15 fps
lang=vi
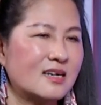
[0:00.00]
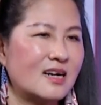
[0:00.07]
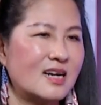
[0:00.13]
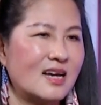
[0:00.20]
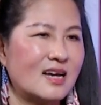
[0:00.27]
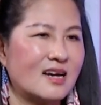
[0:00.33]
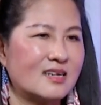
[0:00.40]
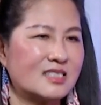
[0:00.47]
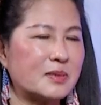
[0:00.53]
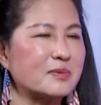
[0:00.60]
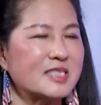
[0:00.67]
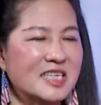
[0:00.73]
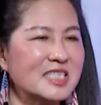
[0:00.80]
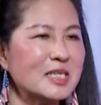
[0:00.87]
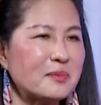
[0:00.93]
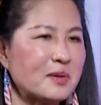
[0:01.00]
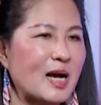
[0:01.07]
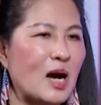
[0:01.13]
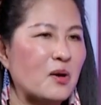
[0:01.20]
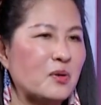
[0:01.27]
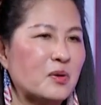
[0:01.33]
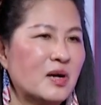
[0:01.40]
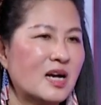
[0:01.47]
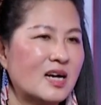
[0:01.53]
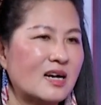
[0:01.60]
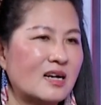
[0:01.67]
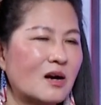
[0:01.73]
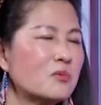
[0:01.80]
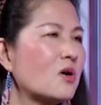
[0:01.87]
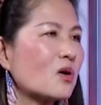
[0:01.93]
gọi là sập xí sập ngầu
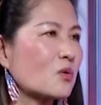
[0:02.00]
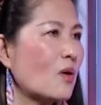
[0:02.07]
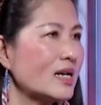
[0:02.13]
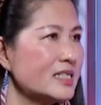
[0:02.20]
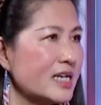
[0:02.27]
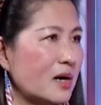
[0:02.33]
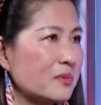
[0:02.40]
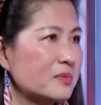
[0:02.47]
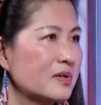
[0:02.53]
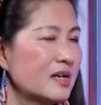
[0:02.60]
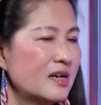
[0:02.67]
à, không còn quan trọng